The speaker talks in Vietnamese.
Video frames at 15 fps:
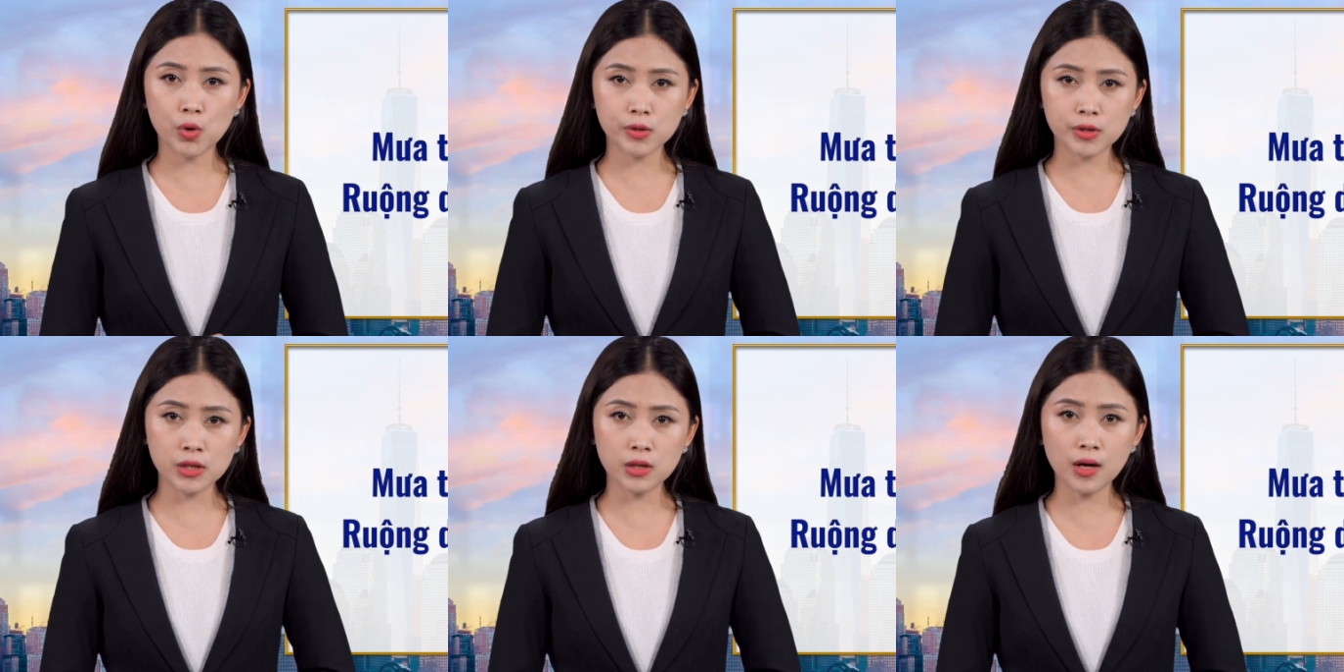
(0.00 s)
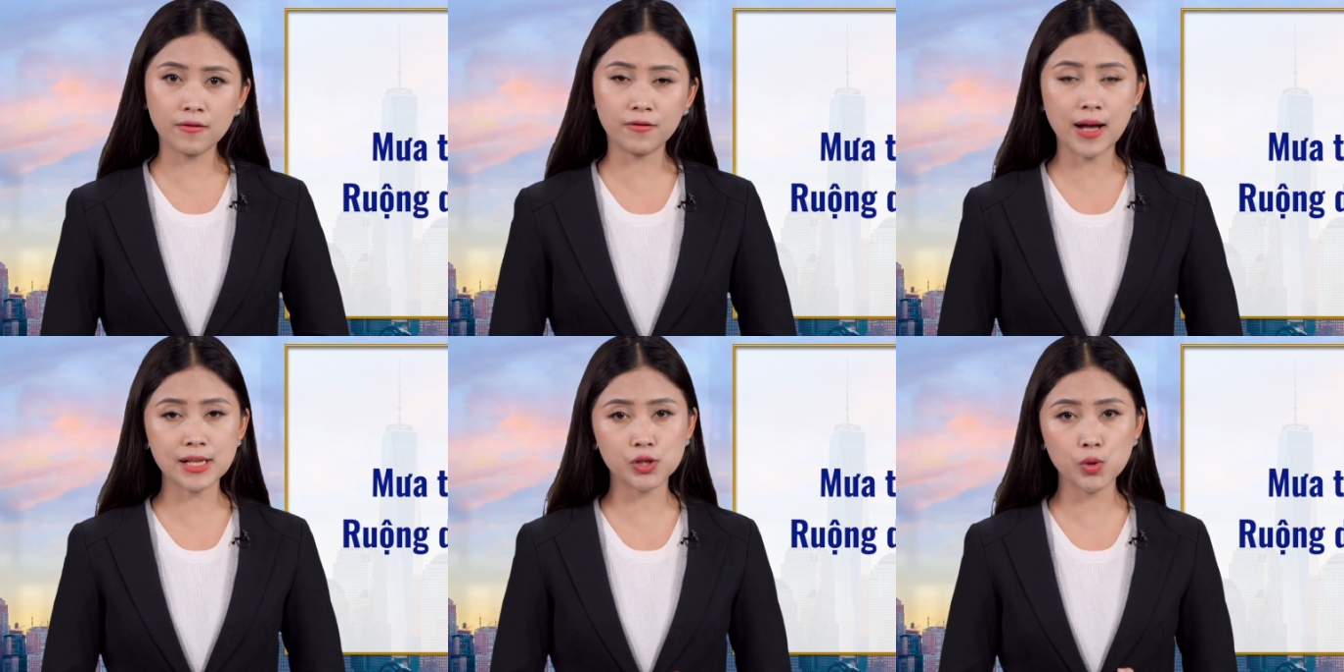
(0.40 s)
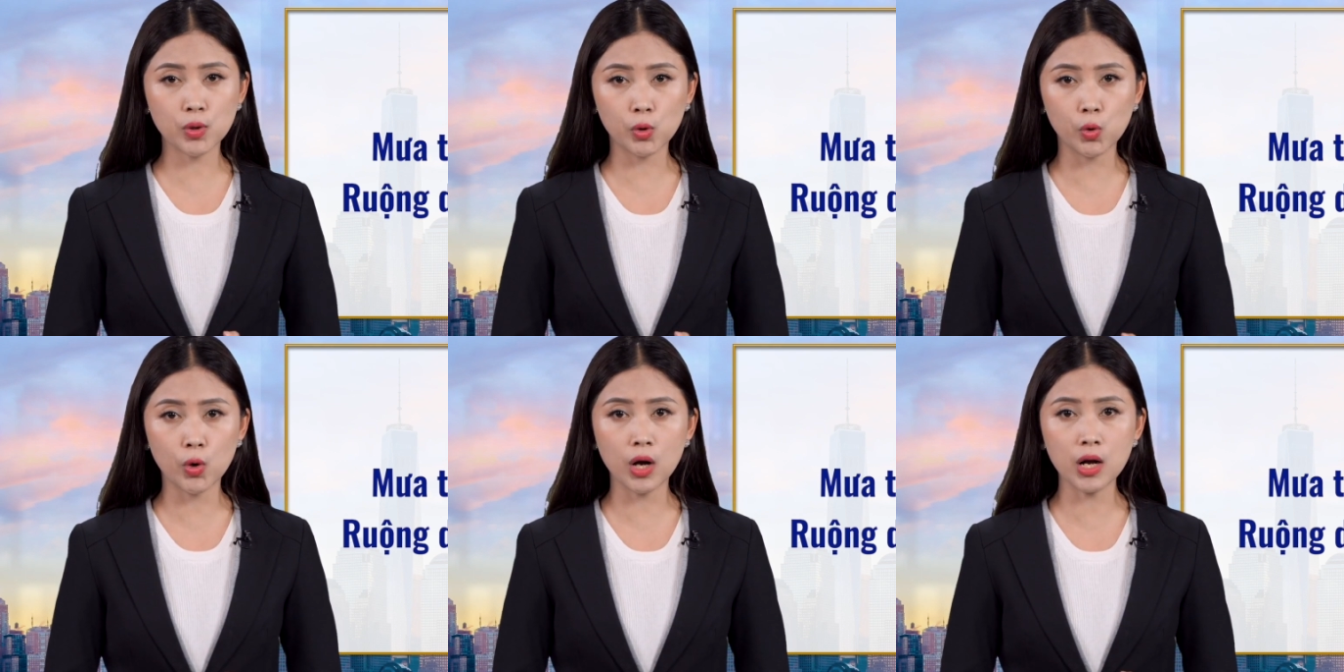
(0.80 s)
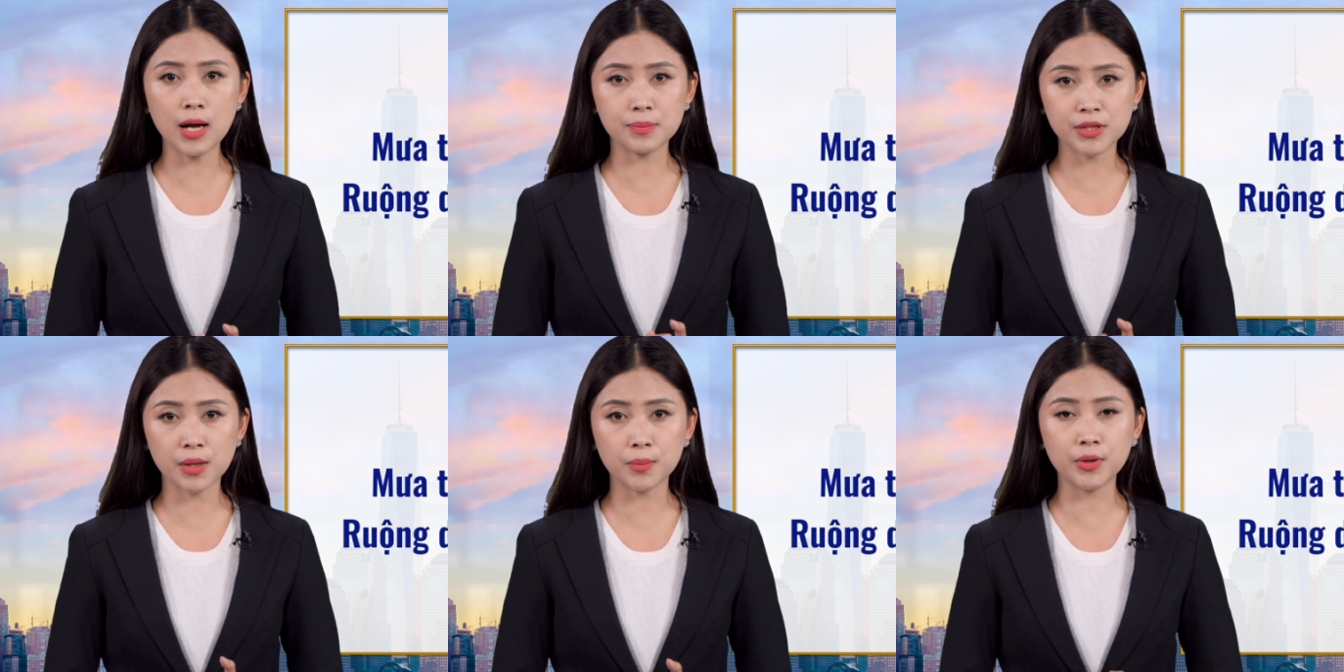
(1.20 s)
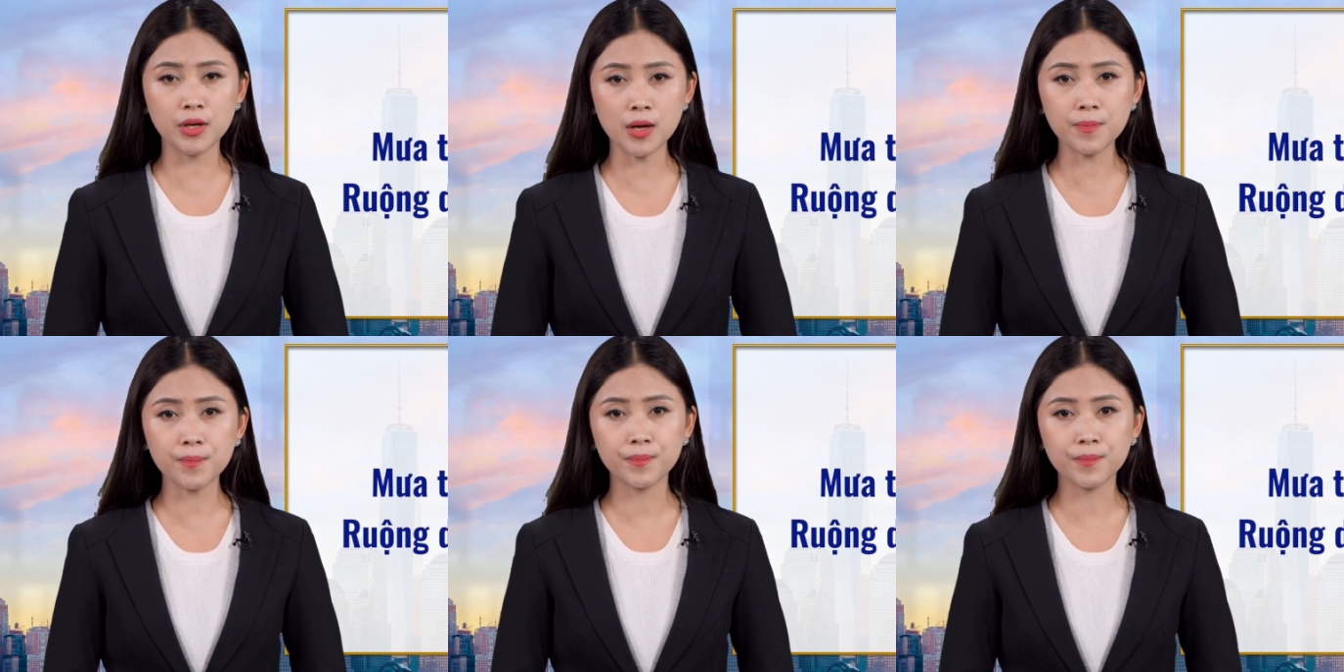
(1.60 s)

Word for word: dưa và ruộng lúa ngập trong nước.